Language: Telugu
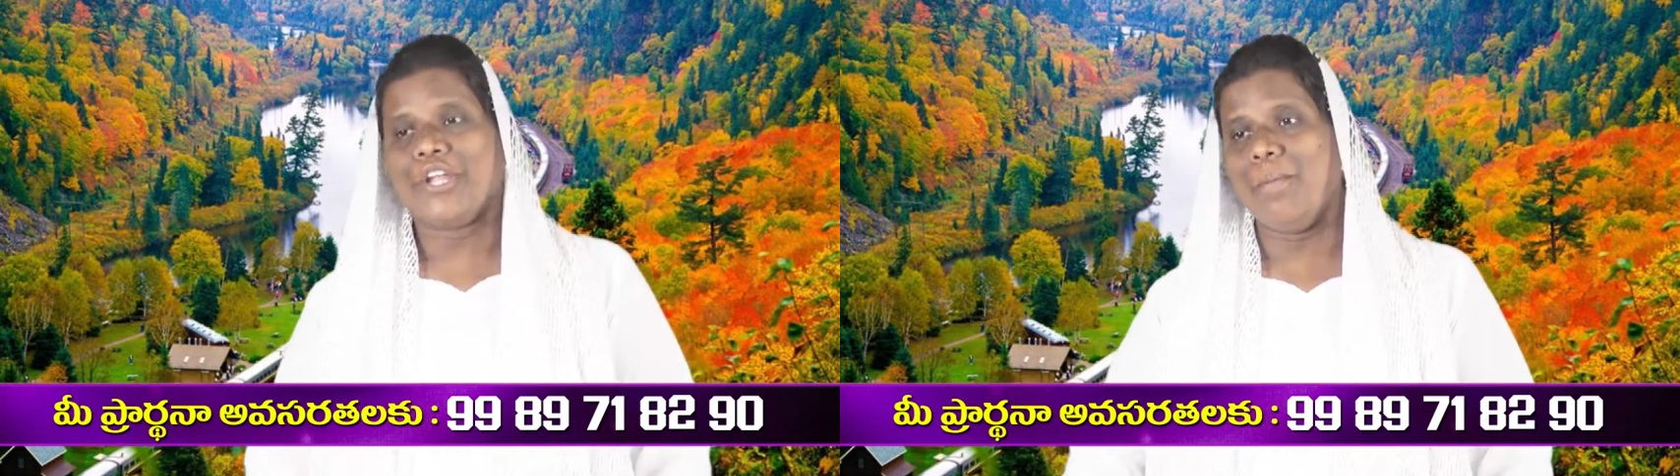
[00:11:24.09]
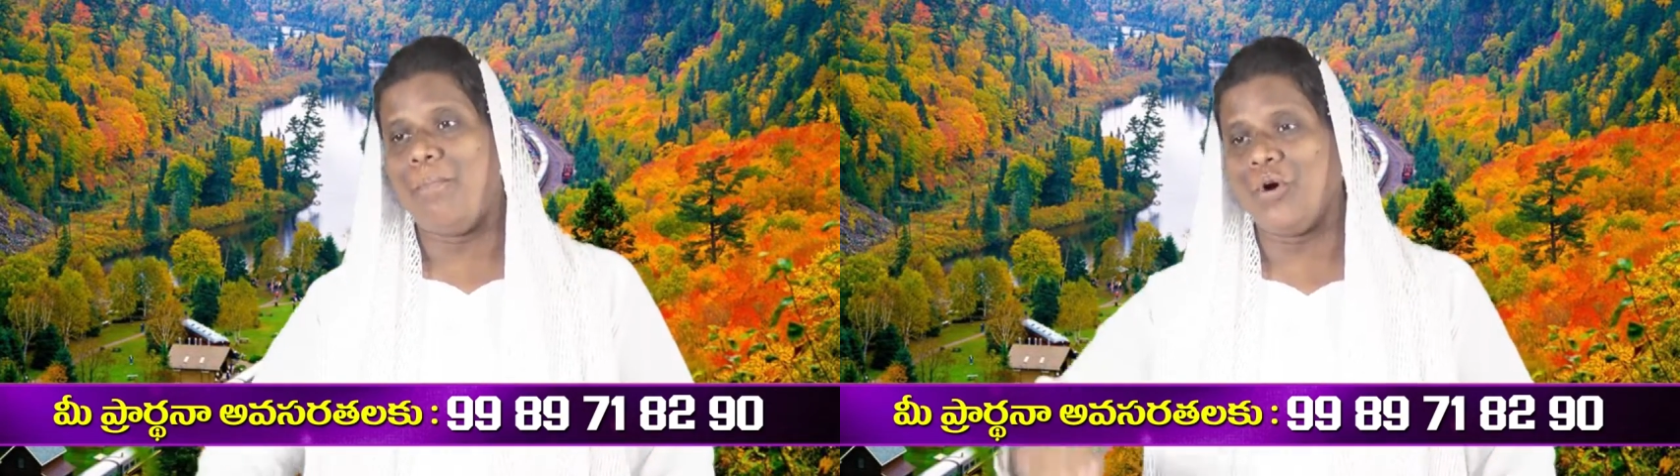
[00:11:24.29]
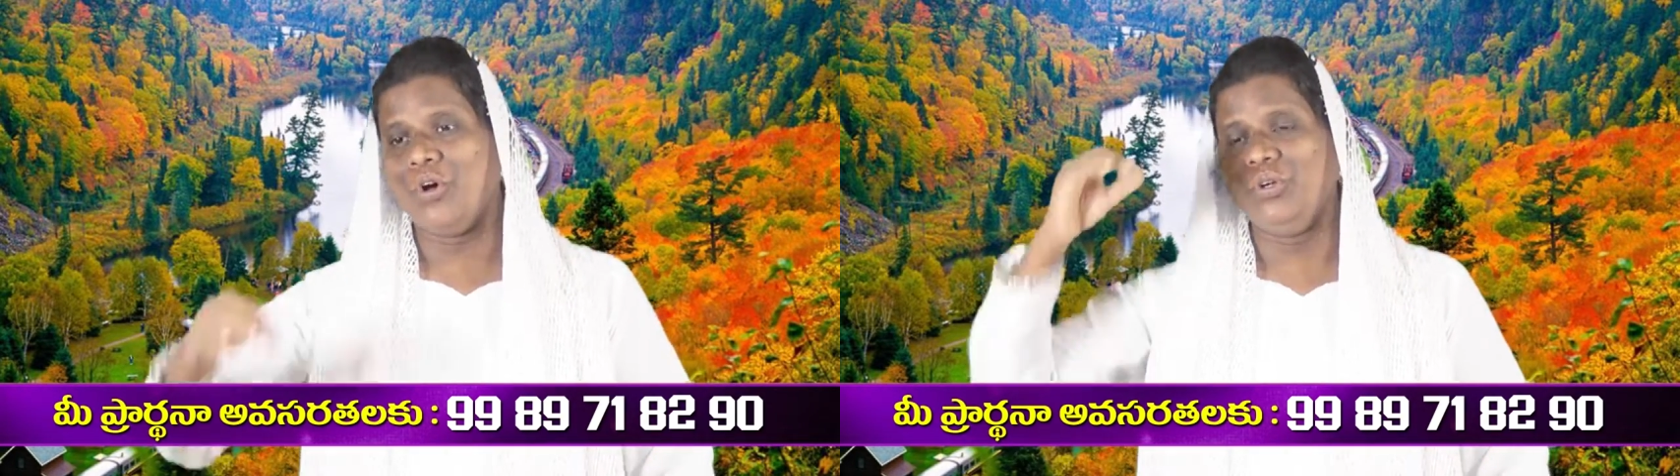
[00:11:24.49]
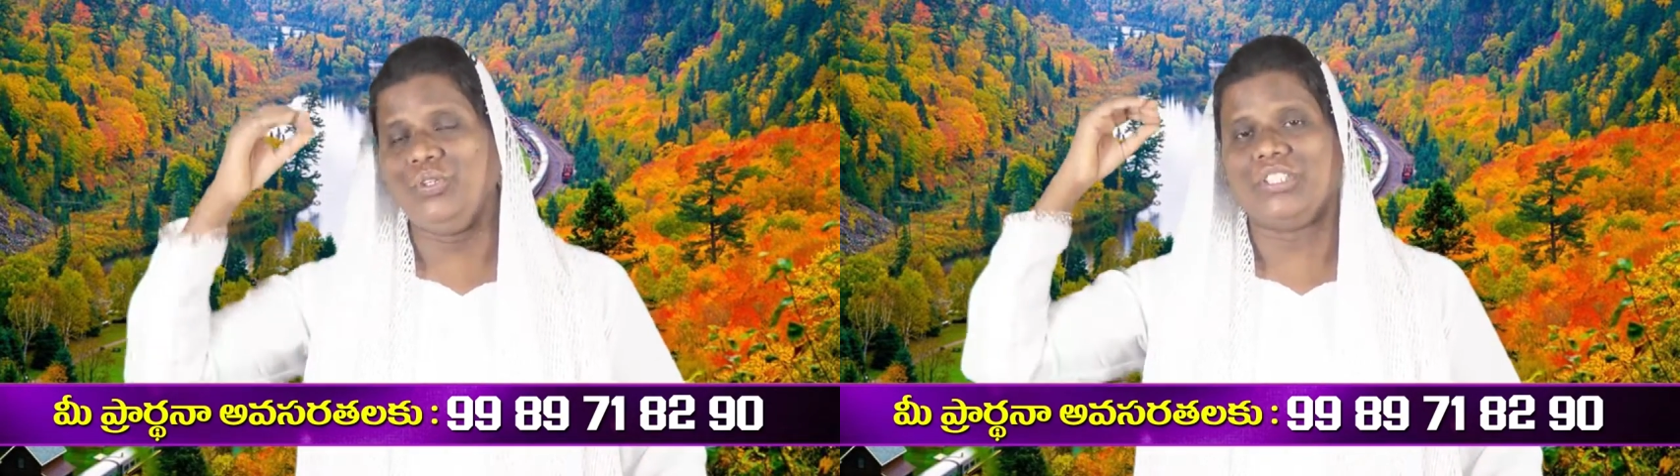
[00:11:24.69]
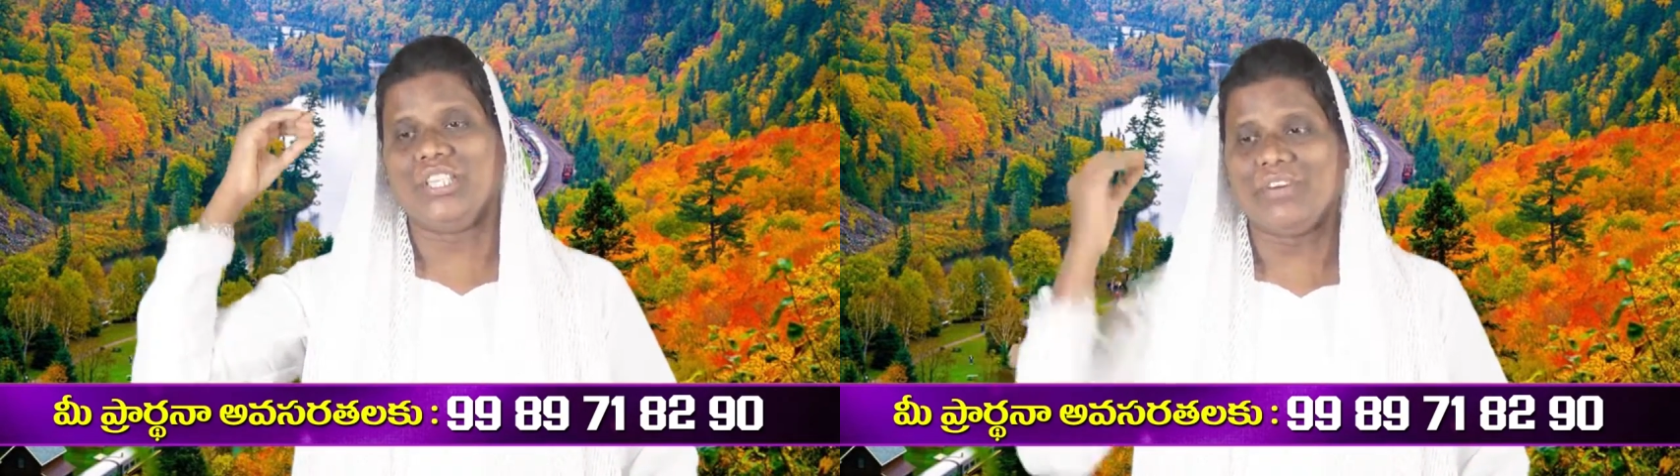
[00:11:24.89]
ఎప్పుడూ
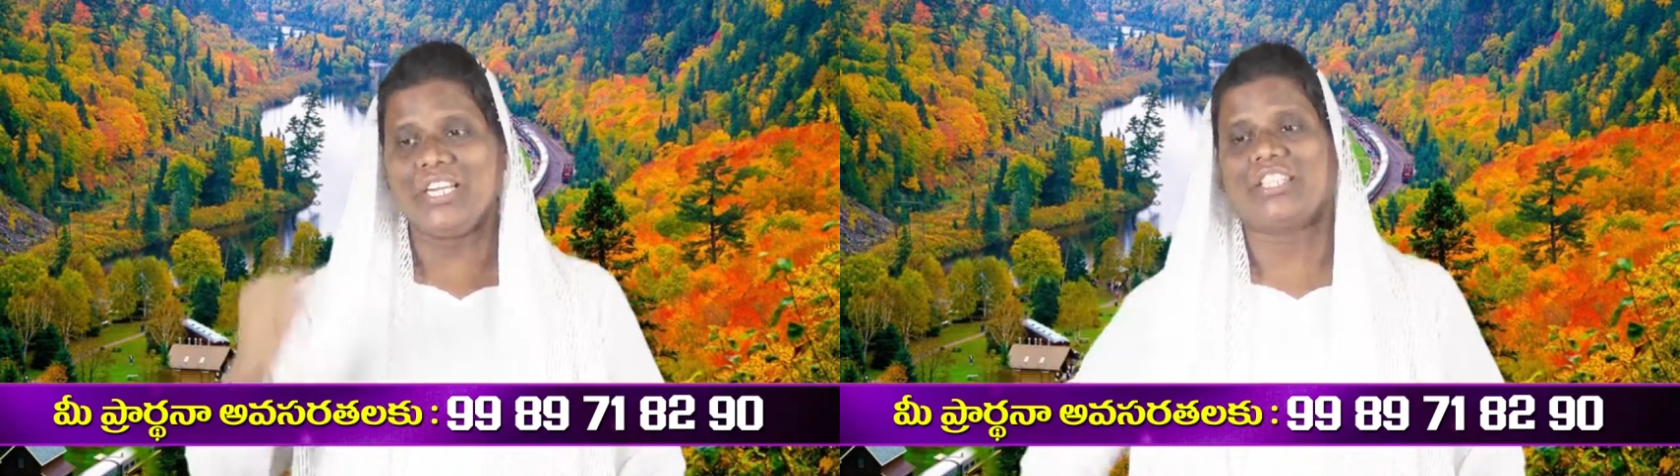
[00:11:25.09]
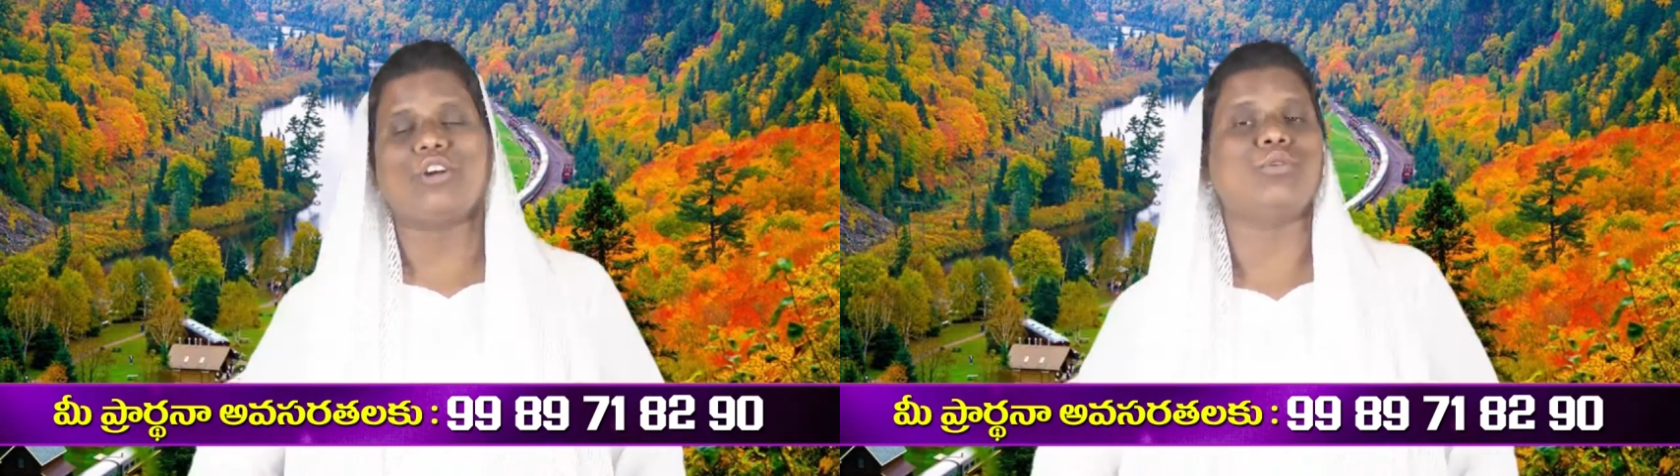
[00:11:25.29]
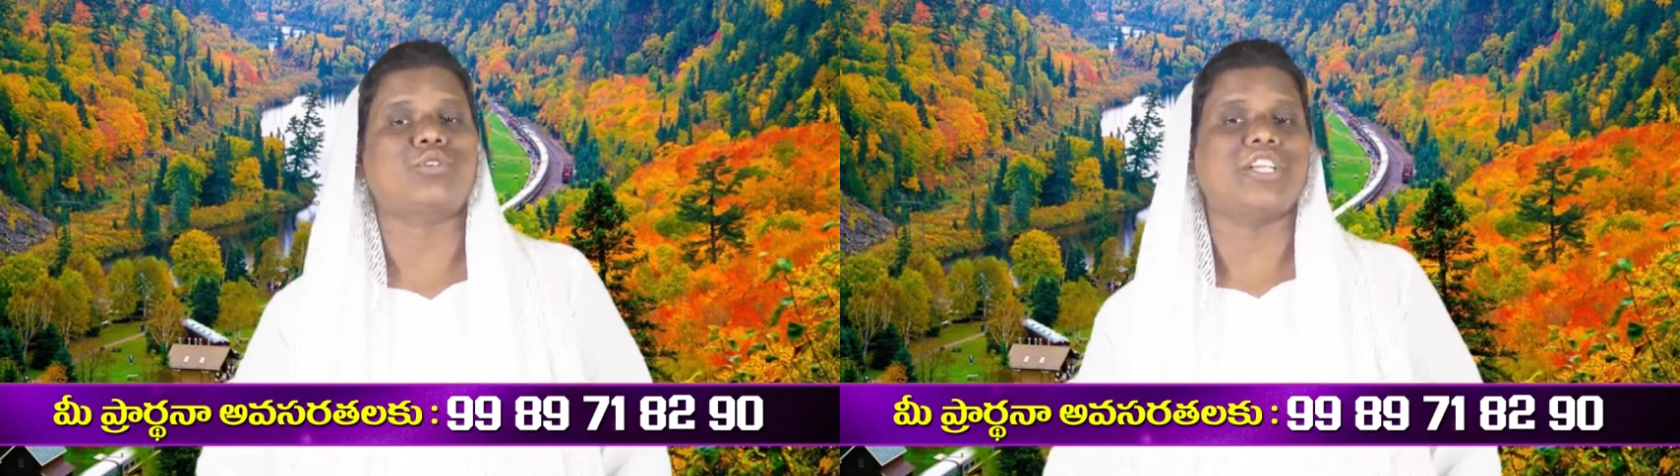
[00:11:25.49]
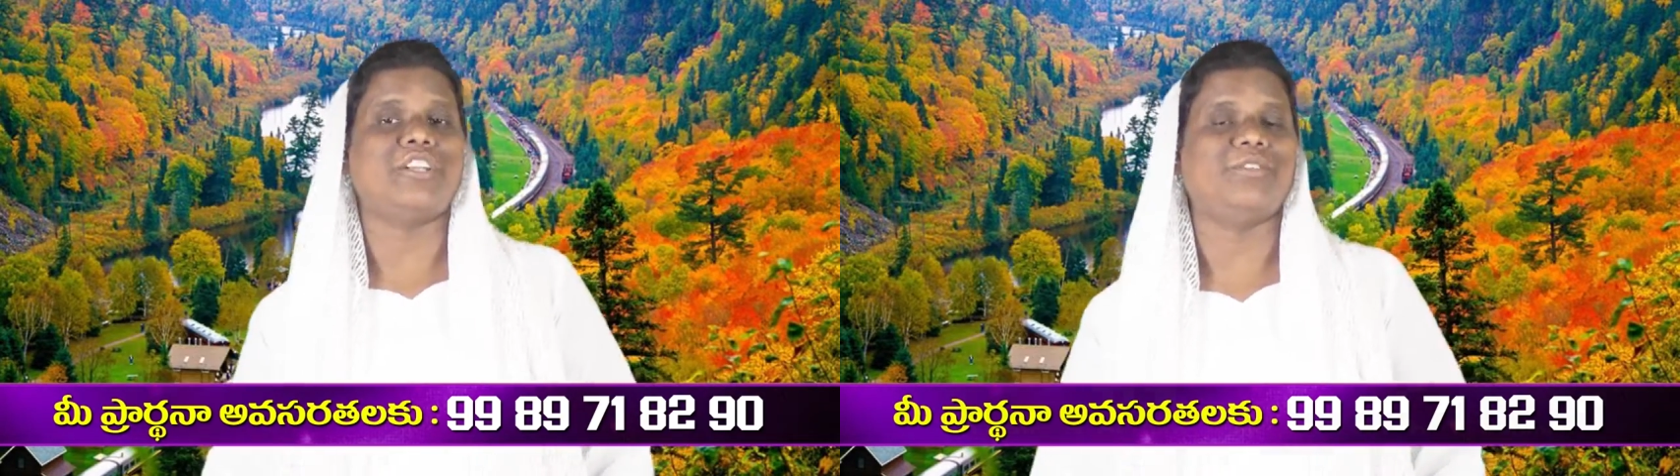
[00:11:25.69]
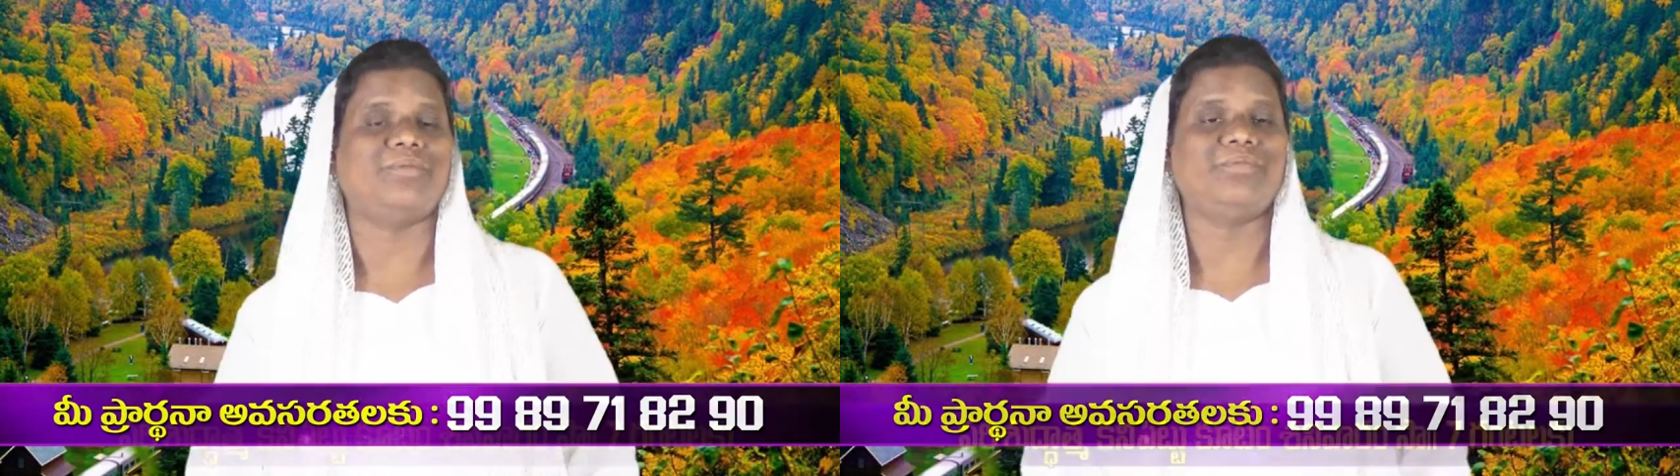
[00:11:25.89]
ఎవరిని తక్కువ
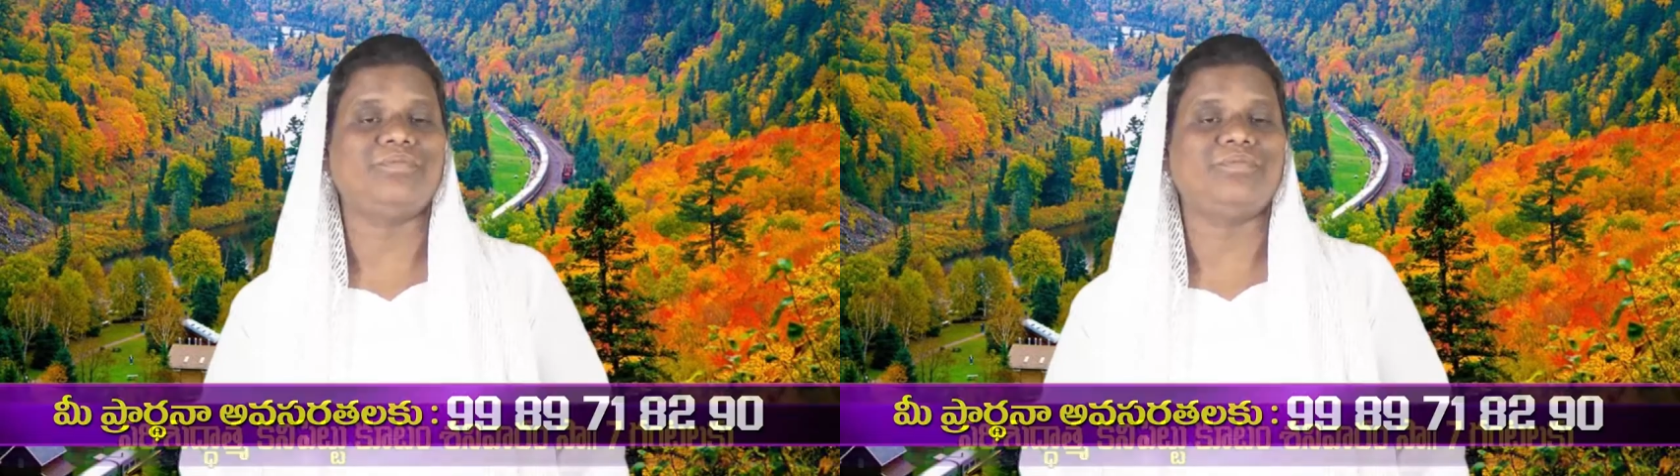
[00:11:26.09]
చేయలేదు